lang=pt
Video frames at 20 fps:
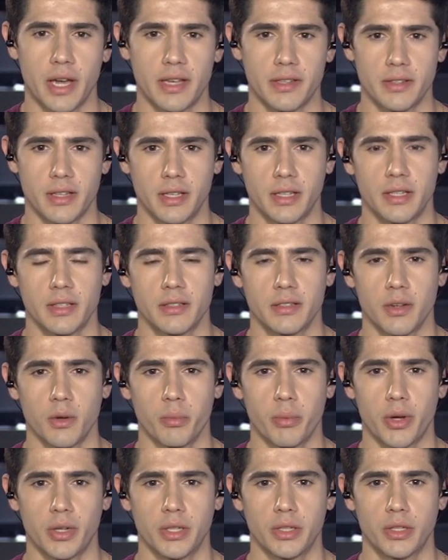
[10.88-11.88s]
Einstein, aqui em São
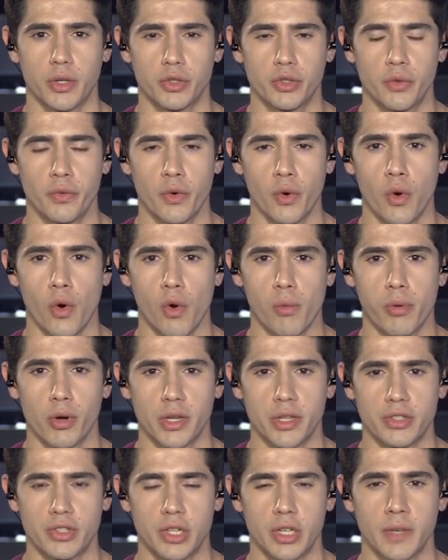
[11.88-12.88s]
Paulo, então, divulgou o
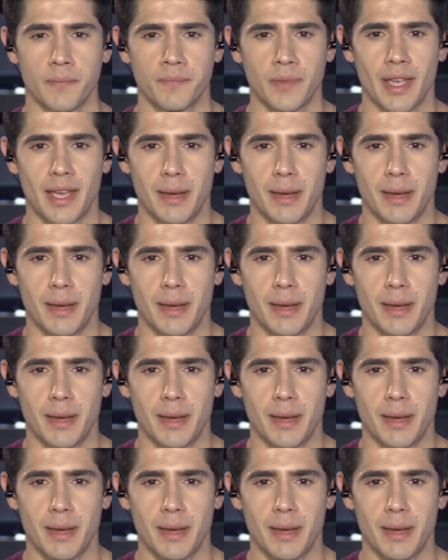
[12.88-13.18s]
boletim